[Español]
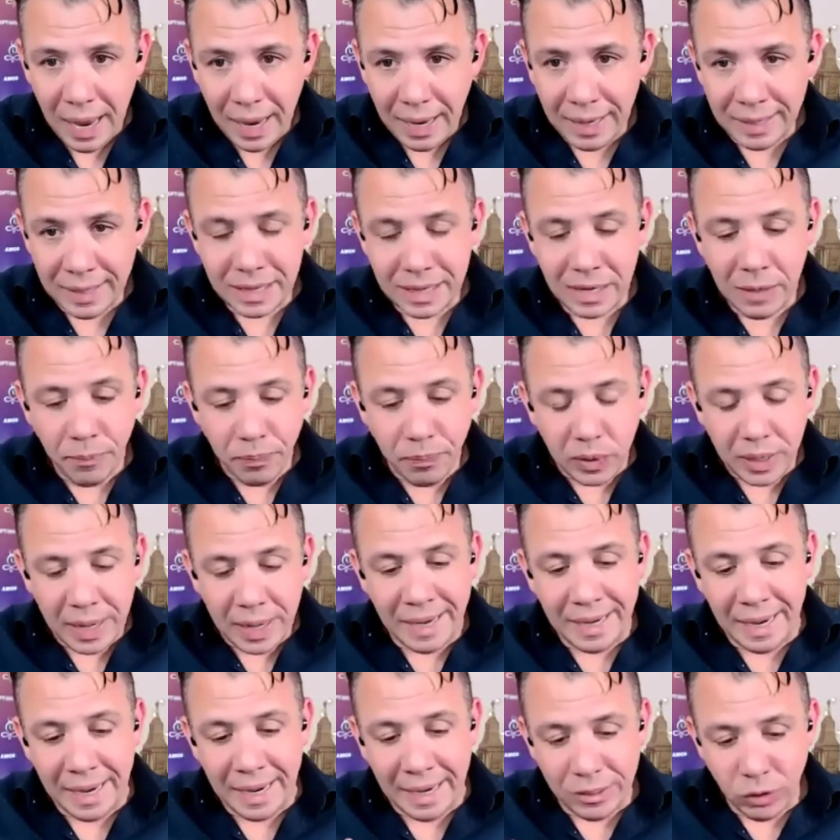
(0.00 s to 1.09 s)
Esa,
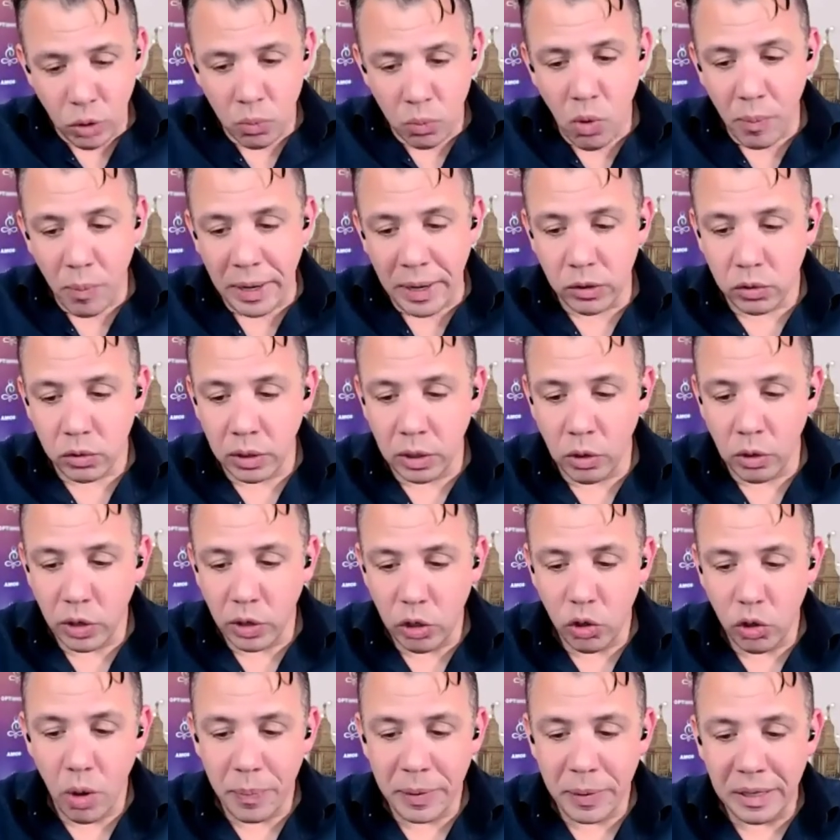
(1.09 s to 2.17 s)
en, en esos momentos, lo
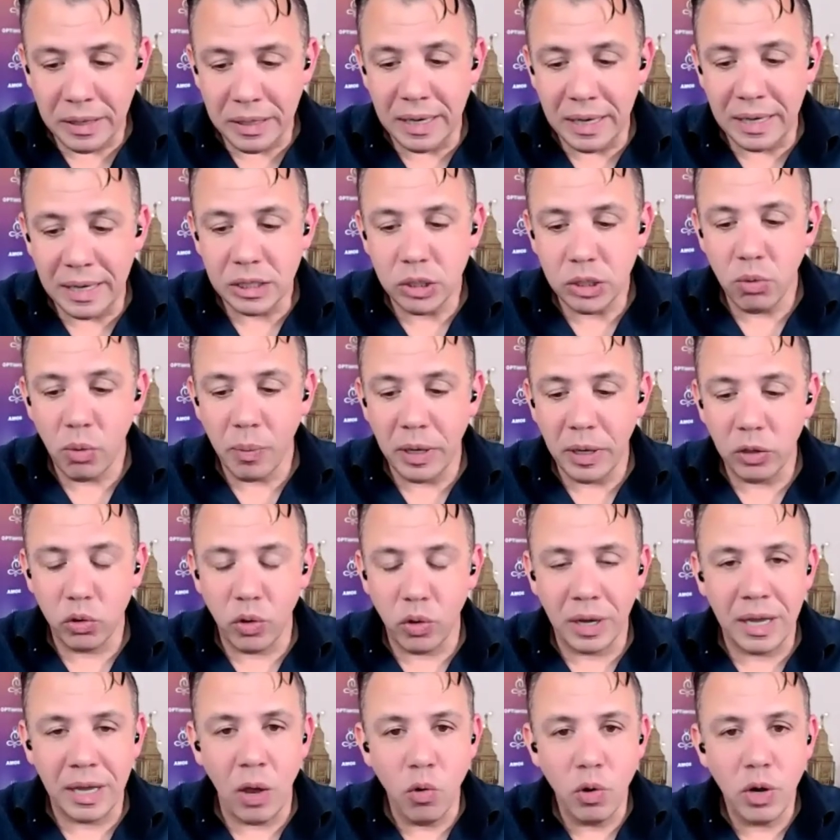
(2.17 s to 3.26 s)
que yo aprendí en ese momento
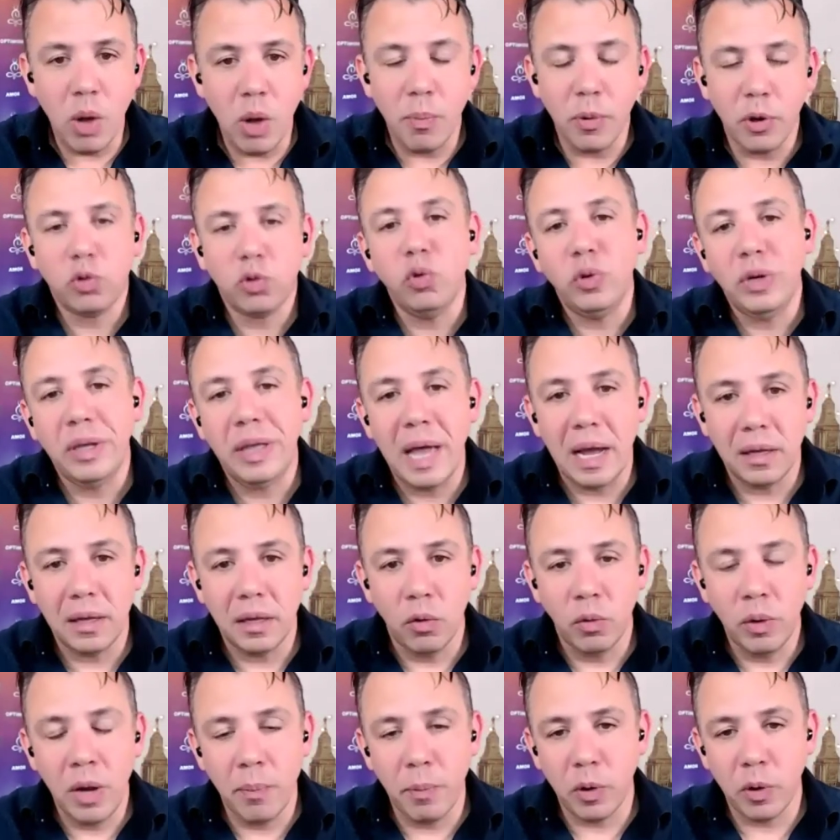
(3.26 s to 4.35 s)
es que es una
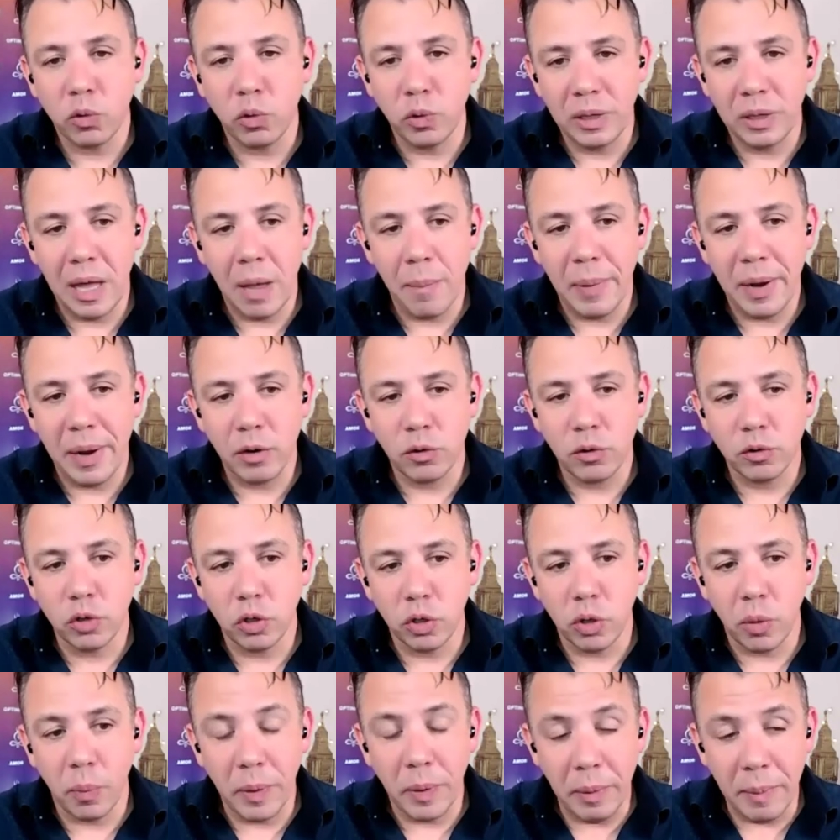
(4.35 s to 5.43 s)
oportunidad, una oportunidad para
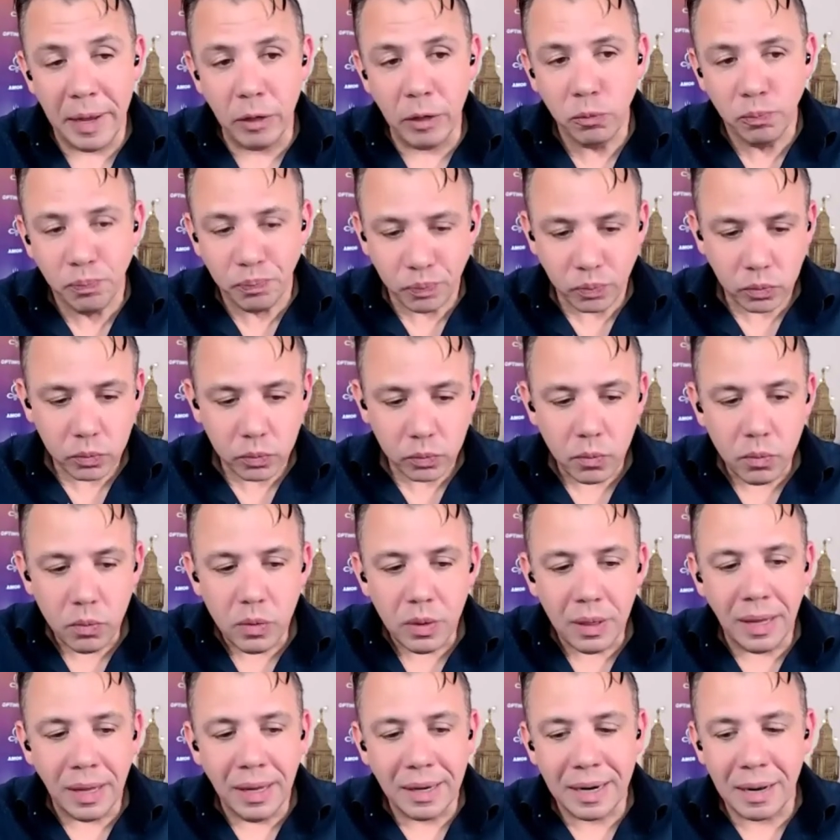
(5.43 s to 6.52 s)
nosotros. Primero,
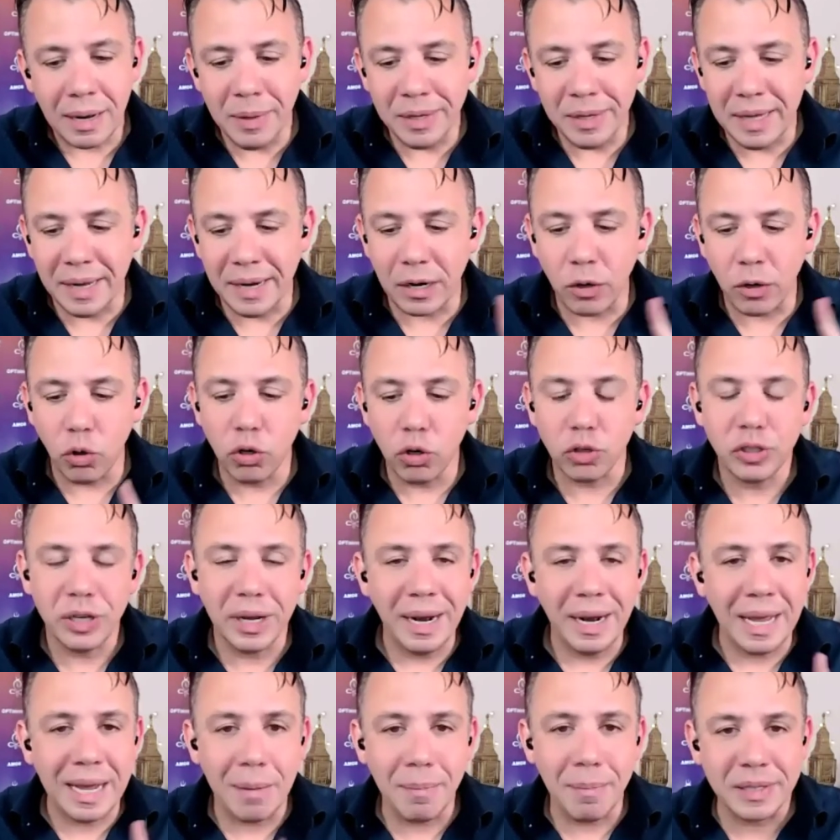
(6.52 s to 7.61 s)
Realmente
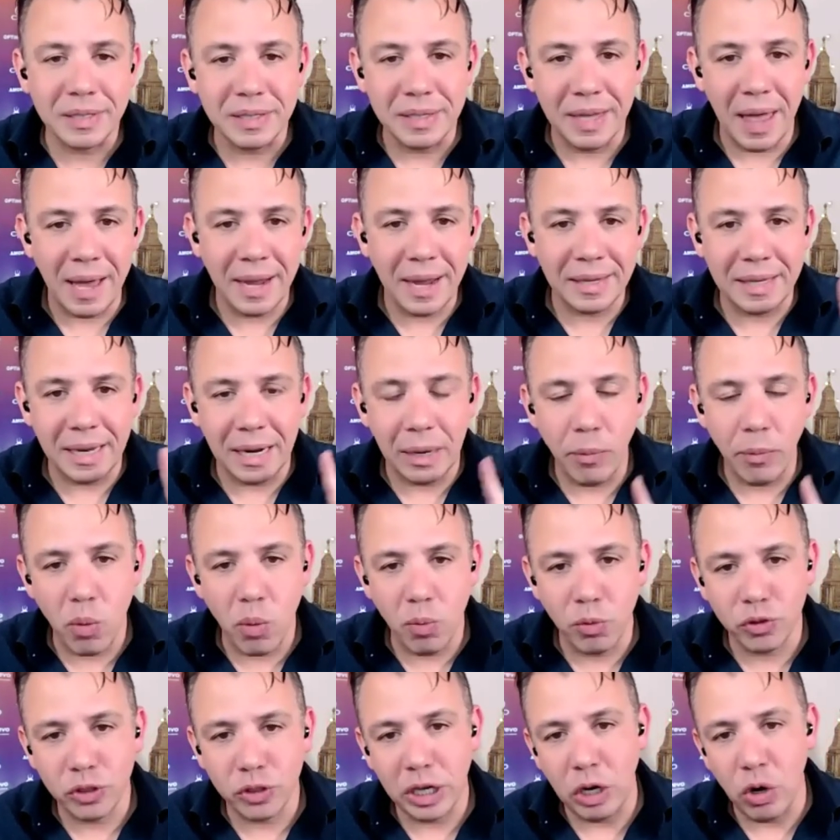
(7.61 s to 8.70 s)
reconocer las capacidades que tenemos
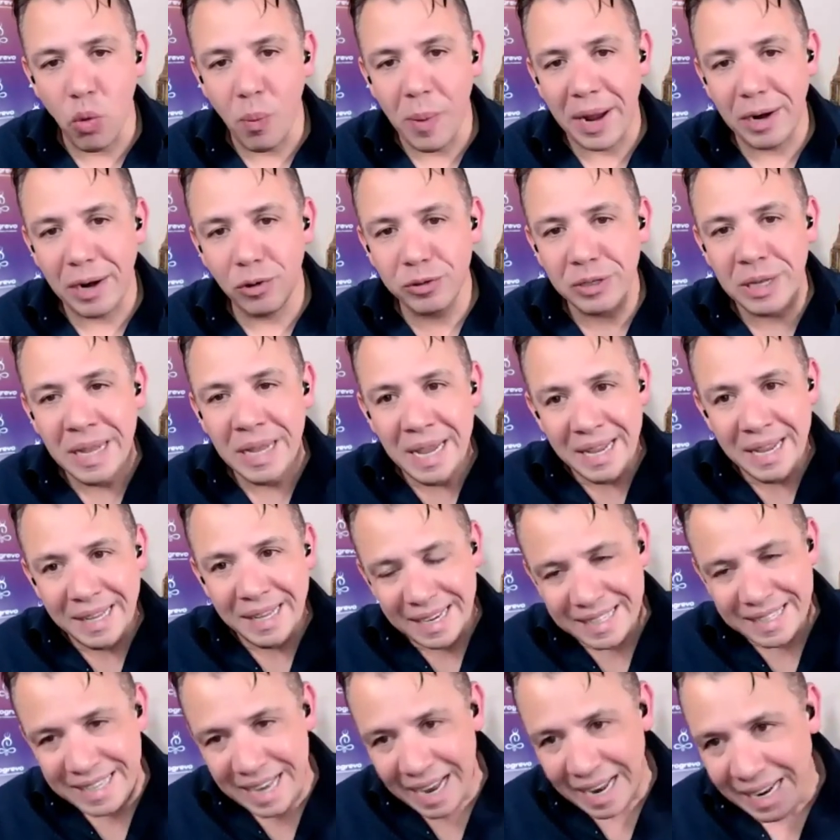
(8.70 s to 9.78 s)
como seres humanos
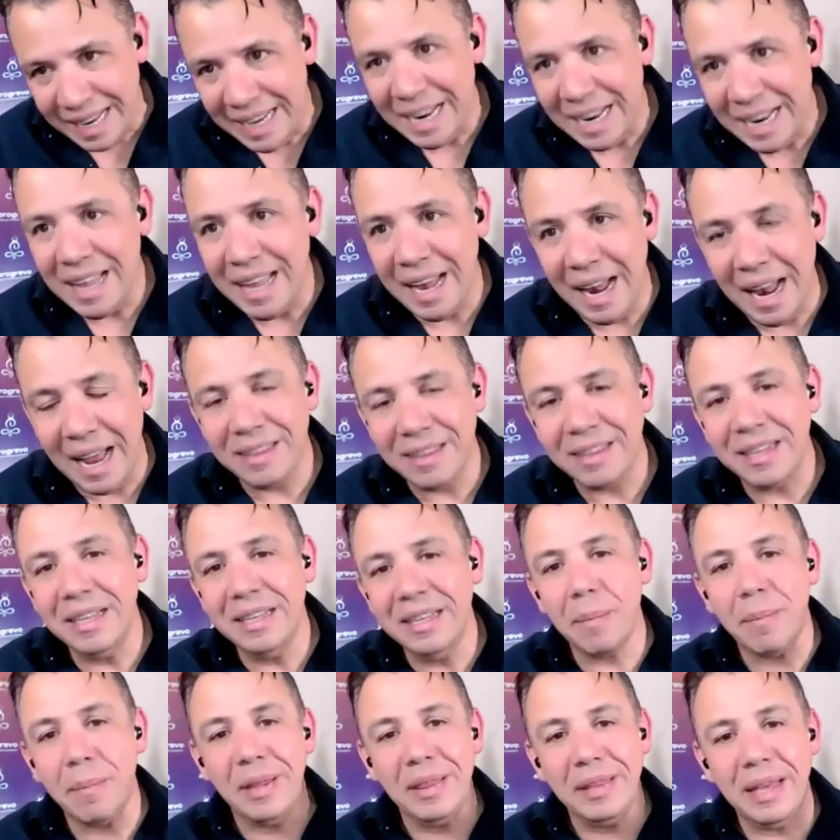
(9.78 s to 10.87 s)
de salir adelante
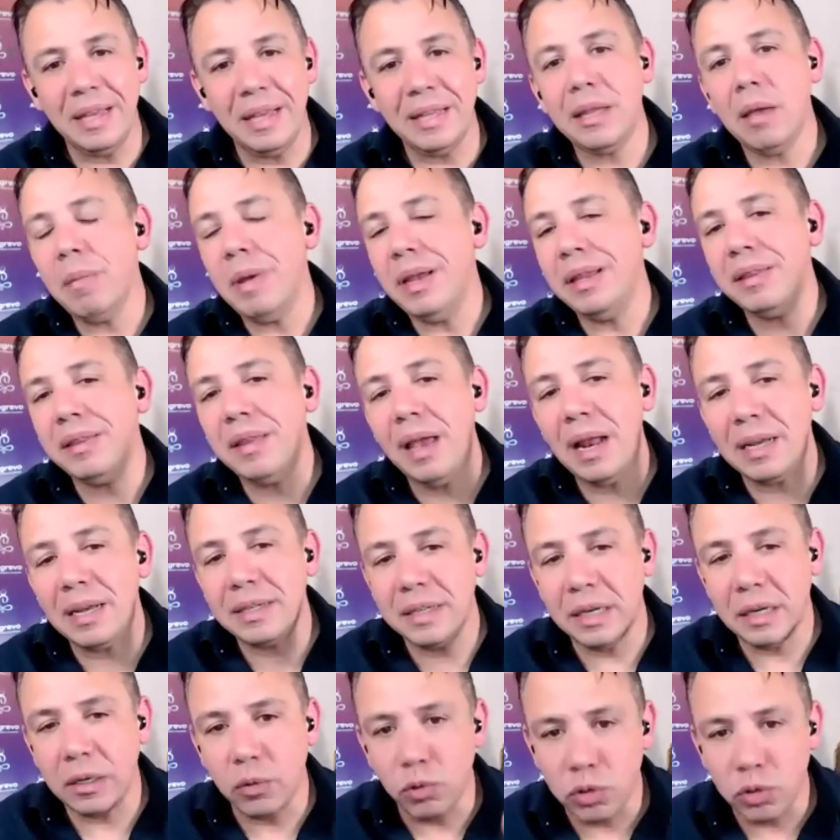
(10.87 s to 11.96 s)
independientemente de las
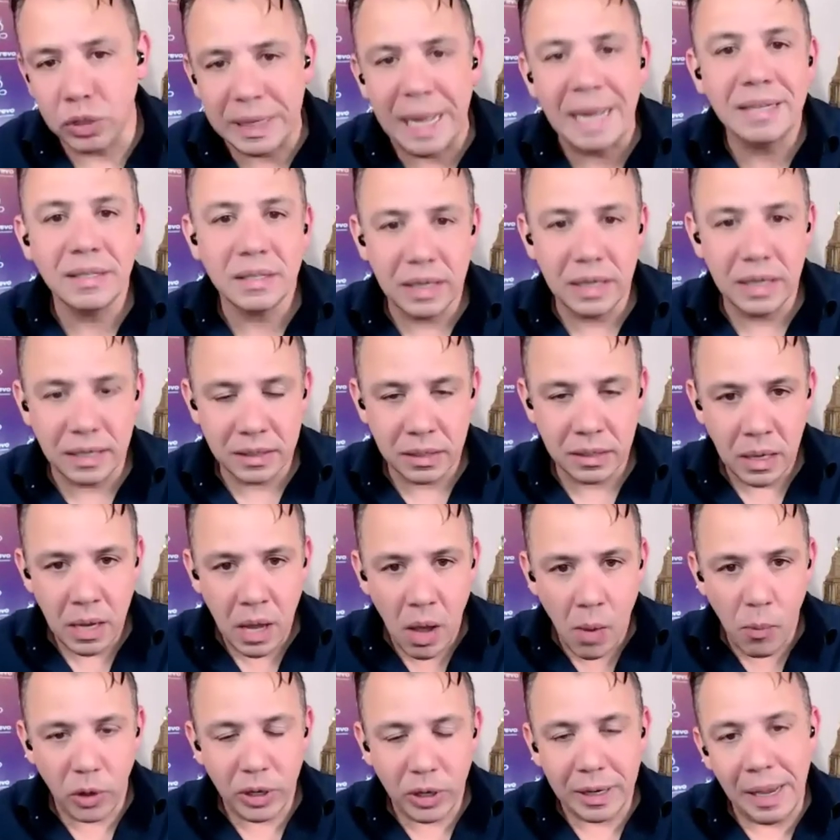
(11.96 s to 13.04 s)
circunstancias,
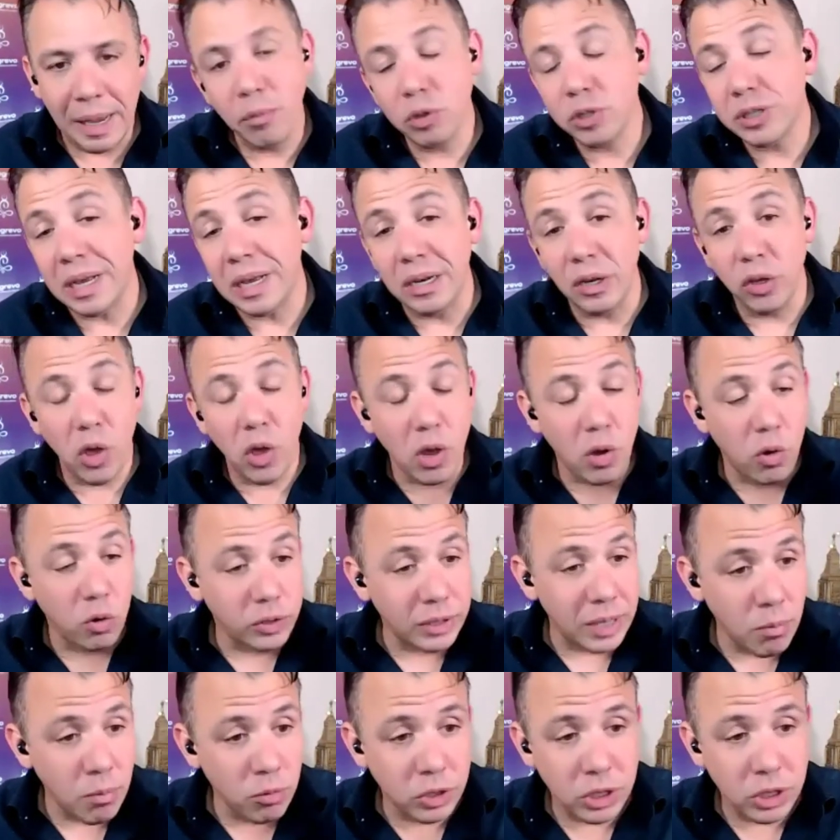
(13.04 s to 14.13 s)
porque hemos salido de
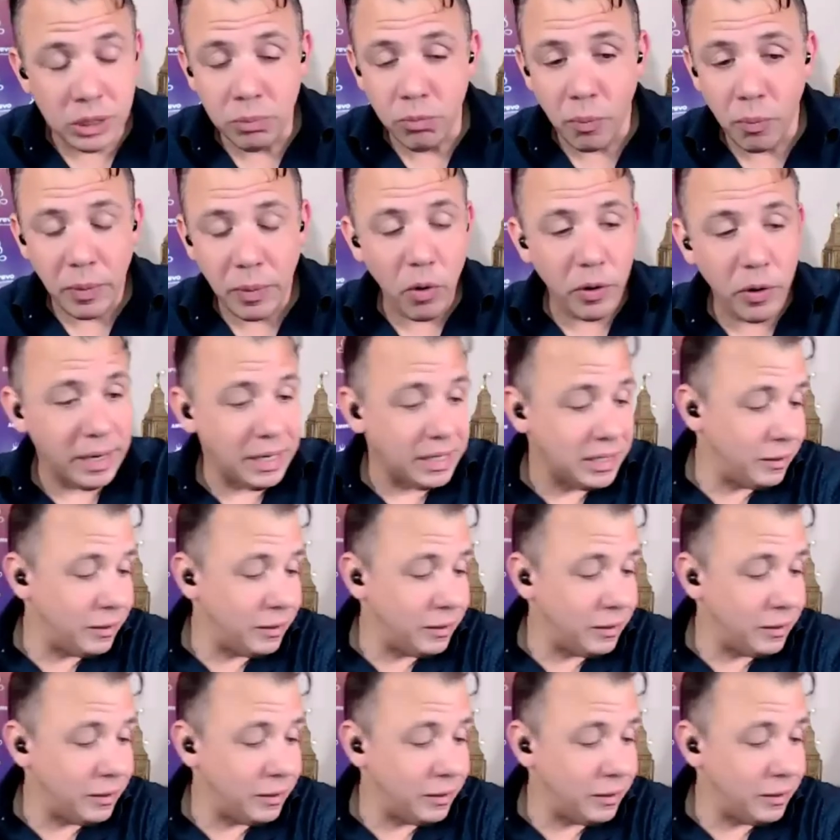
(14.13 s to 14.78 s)
cosas muchísimo peores.